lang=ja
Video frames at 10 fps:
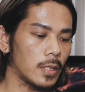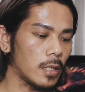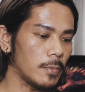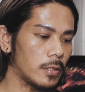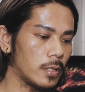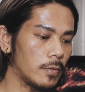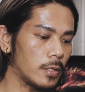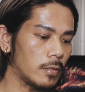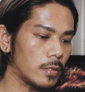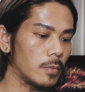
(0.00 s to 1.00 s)
あ、神って言われ
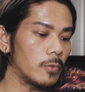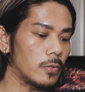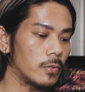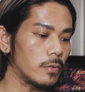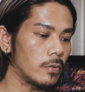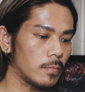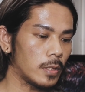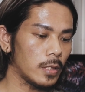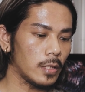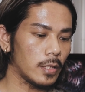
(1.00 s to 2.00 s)
てる獣、まあ、
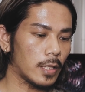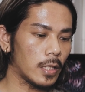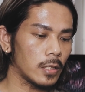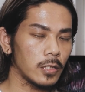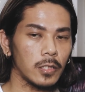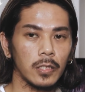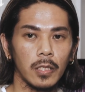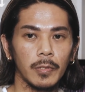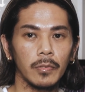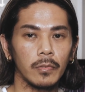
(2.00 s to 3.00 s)
大体ね唐獅子調
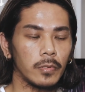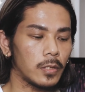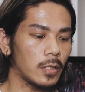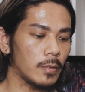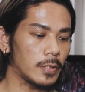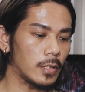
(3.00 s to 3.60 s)
べると絶対ナミ